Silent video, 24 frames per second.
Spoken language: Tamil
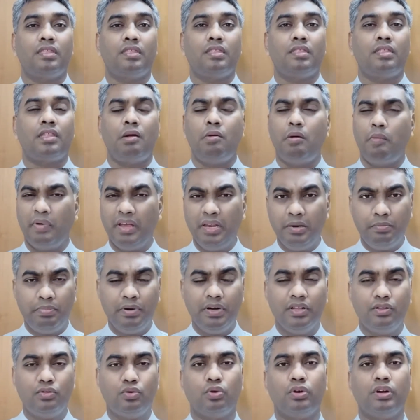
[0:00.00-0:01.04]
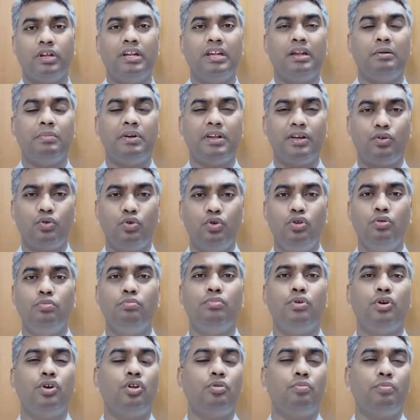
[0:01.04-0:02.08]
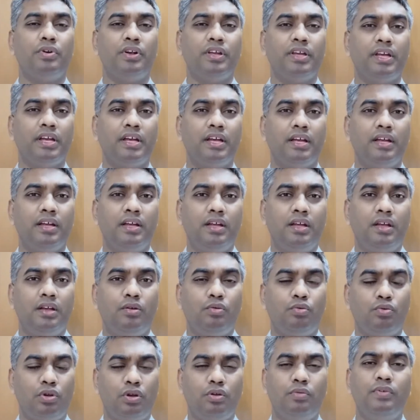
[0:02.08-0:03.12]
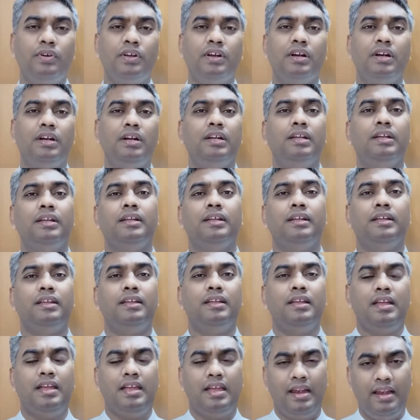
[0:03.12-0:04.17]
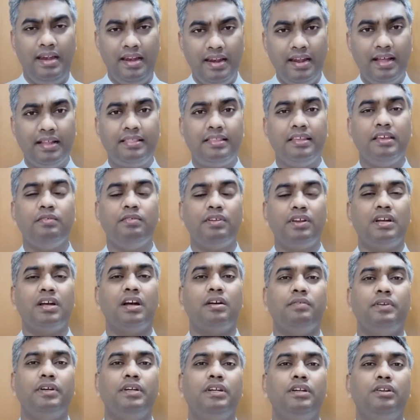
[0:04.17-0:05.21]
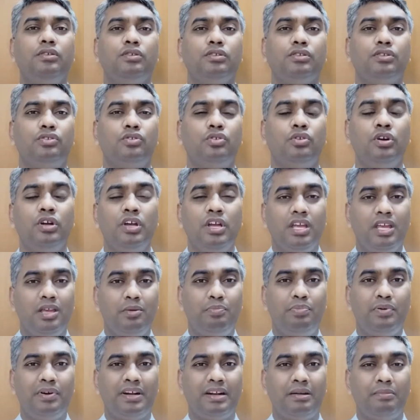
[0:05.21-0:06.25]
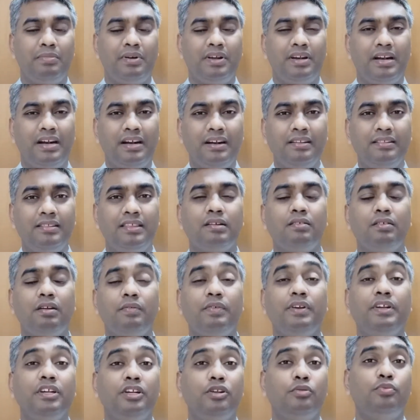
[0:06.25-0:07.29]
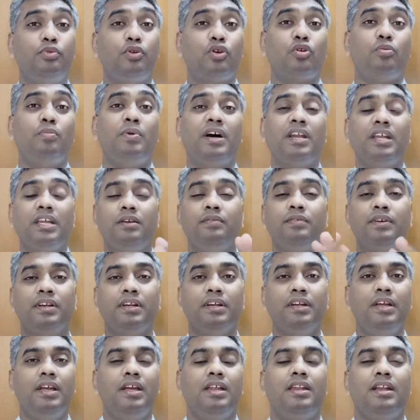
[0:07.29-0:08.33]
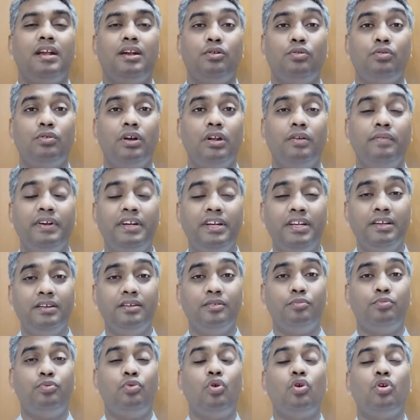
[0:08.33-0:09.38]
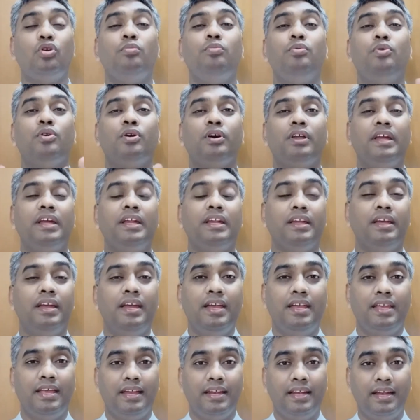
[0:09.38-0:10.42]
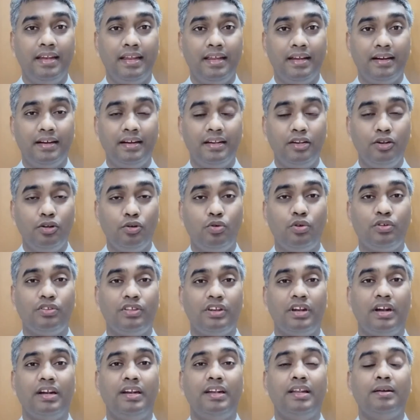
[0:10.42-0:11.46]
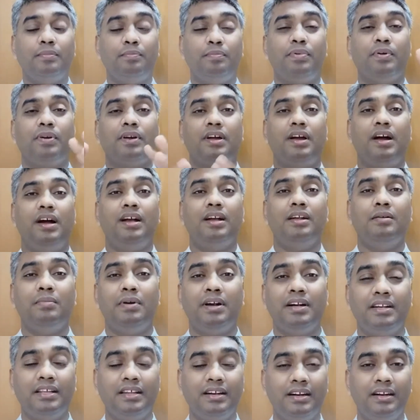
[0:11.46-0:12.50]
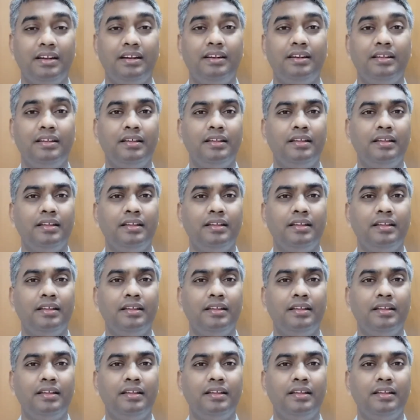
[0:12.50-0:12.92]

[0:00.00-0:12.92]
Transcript: நம்ம மீன்பிடி தொழில் நம்முடைய குடும்பம் நம்முடைய உறவுகள் எல்லாத்தையும் இவருக்காக விட்டுட்டு வந்துட்டோம் இப்போ நம்ம நடுத்தருவில் விட்டுட்டு போற மாதிரி இவர் நான் உங்களை விட்டு போக போகிறேன் என்னை நீங்கள் இன்னும் கொஞ்ச நாள்ல காண மாட்டீர்கள் என்று